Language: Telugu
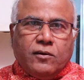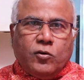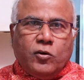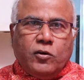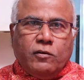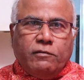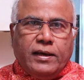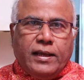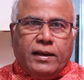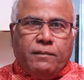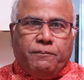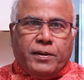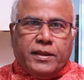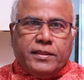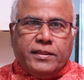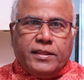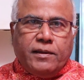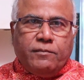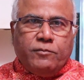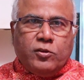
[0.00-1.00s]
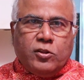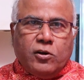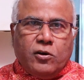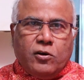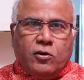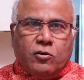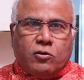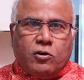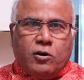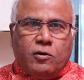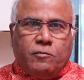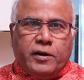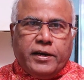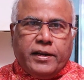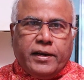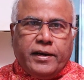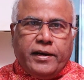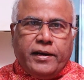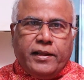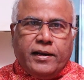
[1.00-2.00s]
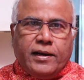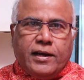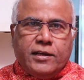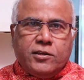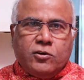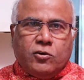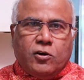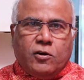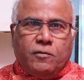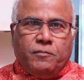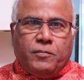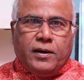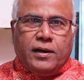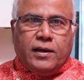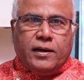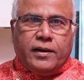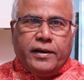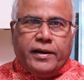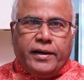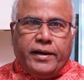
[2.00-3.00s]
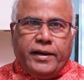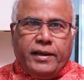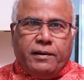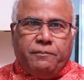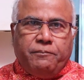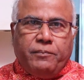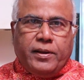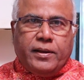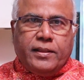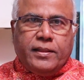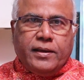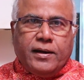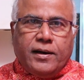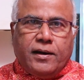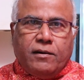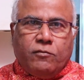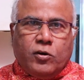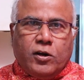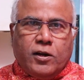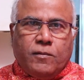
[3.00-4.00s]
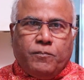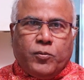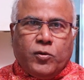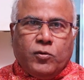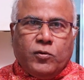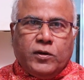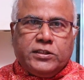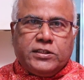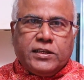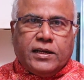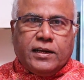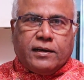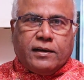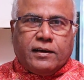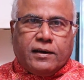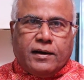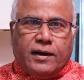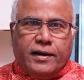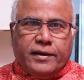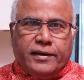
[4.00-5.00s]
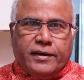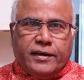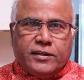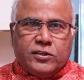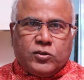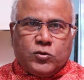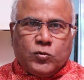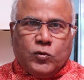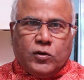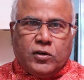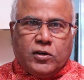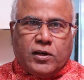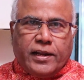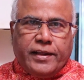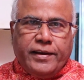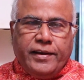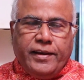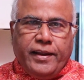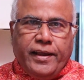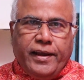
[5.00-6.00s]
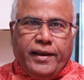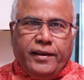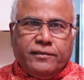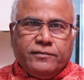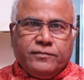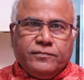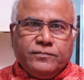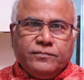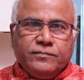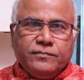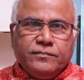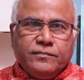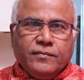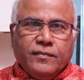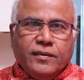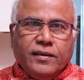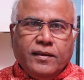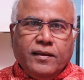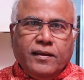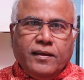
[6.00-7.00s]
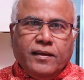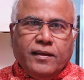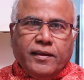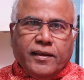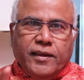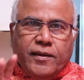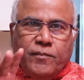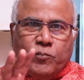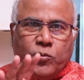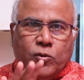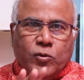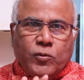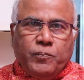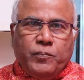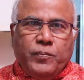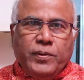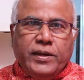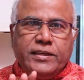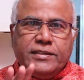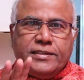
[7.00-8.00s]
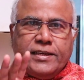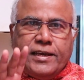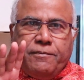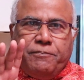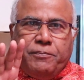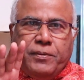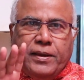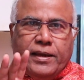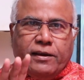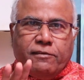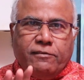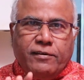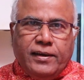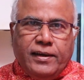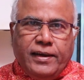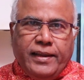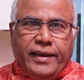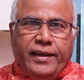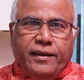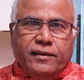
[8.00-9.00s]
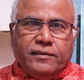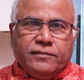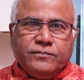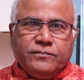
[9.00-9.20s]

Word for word: రెండు వేల పద్దెనిమిదిలో కోమటిరెడ్డి రాజగోపాలరెడ్డి అభ్యర్థిగా ఉన్నప్పుడు వచ్చిన కాంగ్రెస్ ఓట్లన్నీ ఇప్పుడు బీజేపీకి వెళ్ళి